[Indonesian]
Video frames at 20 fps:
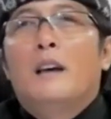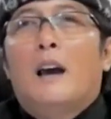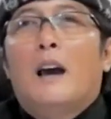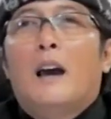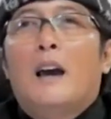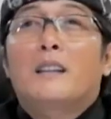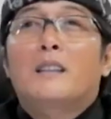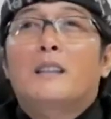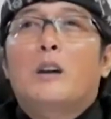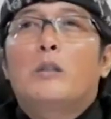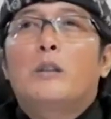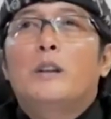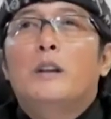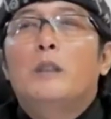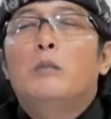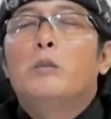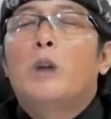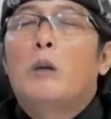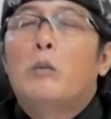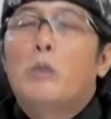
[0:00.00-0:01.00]
akhir tahun ini
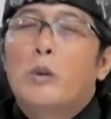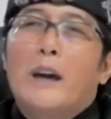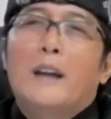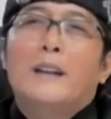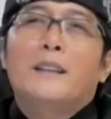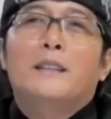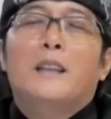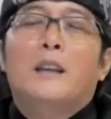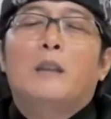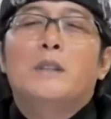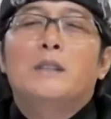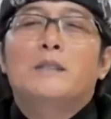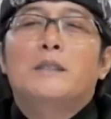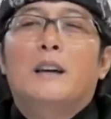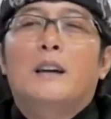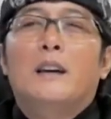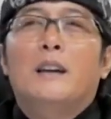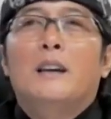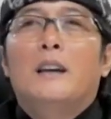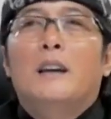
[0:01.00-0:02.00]
mudah-mudahan kita
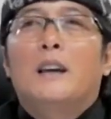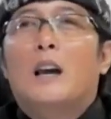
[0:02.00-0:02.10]
bisa